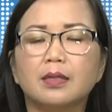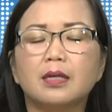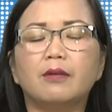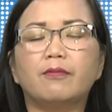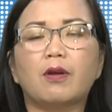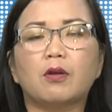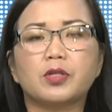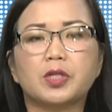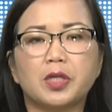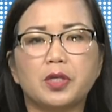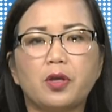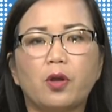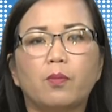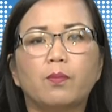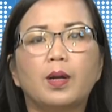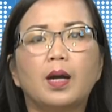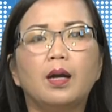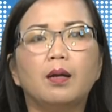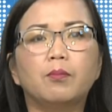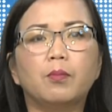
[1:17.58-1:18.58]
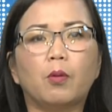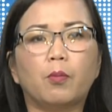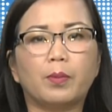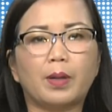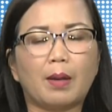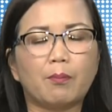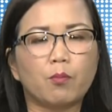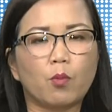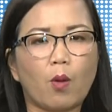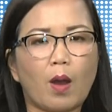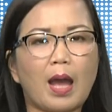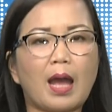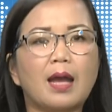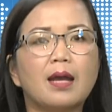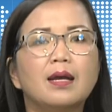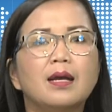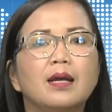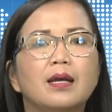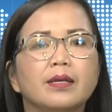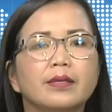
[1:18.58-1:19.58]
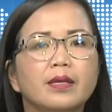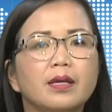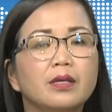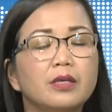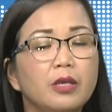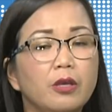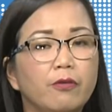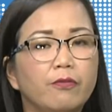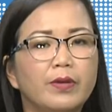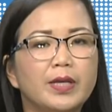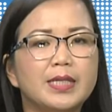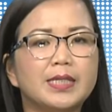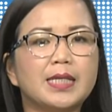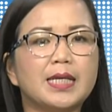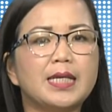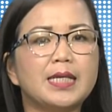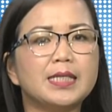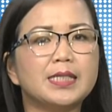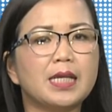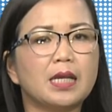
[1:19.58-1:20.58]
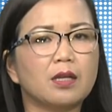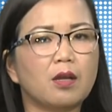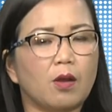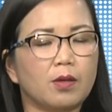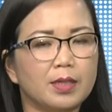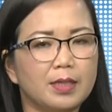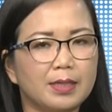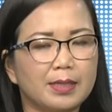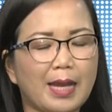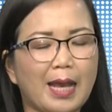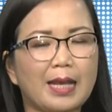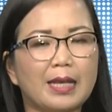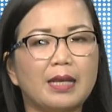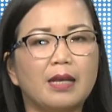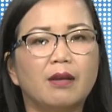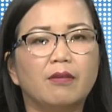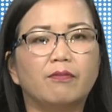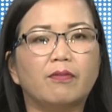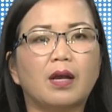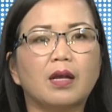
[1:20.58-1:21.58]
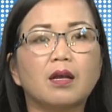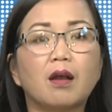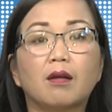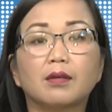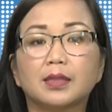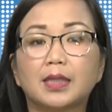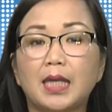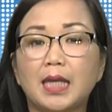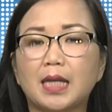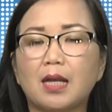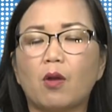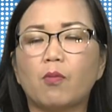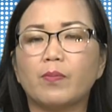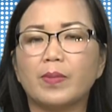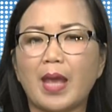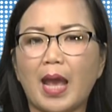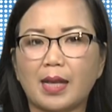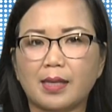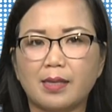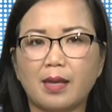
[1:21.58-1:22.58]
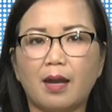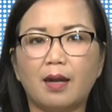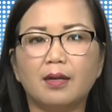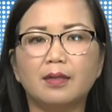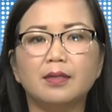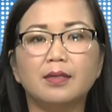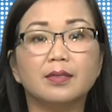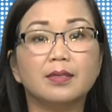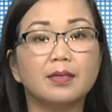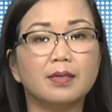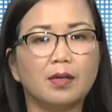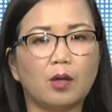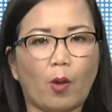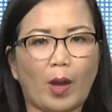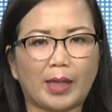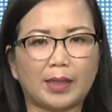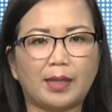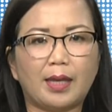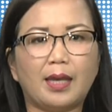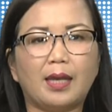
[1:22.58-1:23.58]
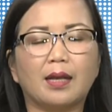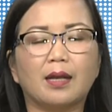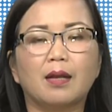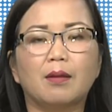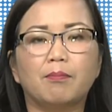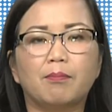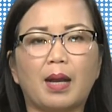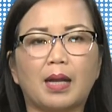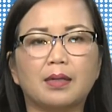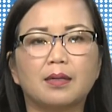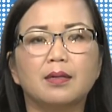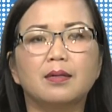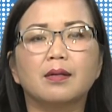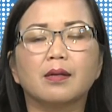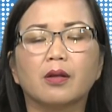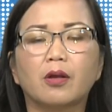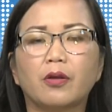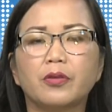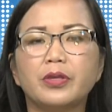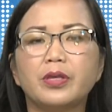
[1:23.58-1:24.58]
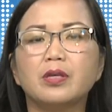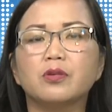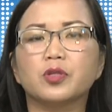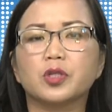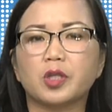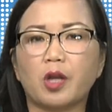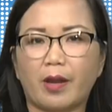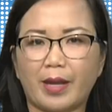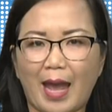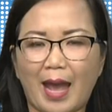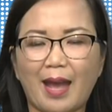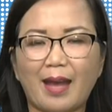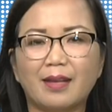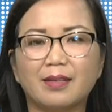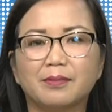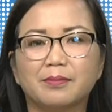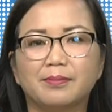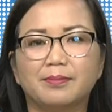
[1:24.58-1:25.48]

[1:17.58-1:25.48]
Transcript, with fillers: đưa vào sử dụng hơn một năm qua, nhưng nhiều vị trí trên con đường này vẫn còn thi công gian dở, chưa hoàn thiện, mặt đường có nhiều sỏi đá.